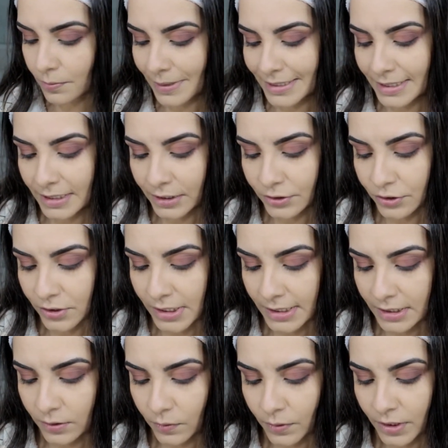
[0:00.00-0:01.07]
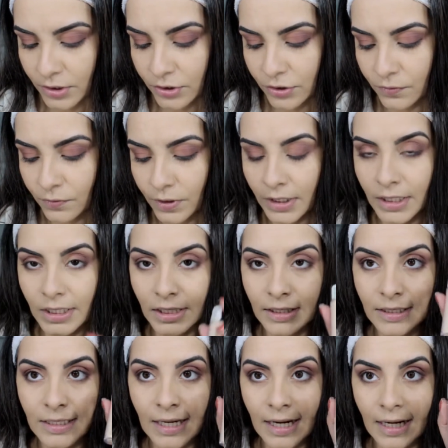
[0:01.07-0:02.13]
bastante desse corretivo aqui
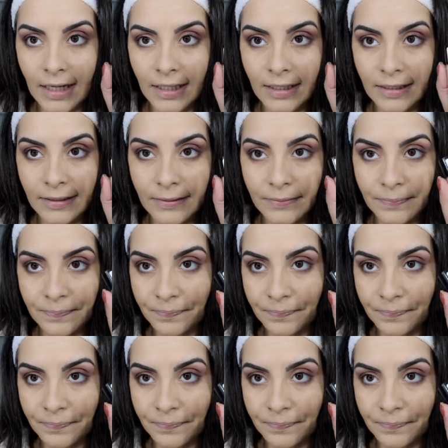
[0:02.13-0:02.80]
da